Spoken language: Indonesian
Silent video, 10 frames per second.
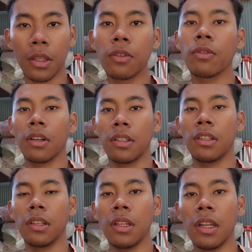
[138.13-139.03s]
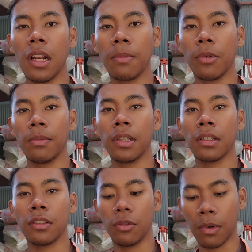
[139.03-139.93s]
suka sih di dalam mobil
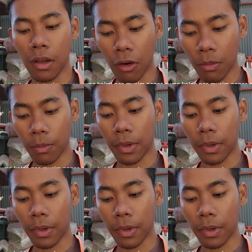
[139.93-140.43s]
cuma kalau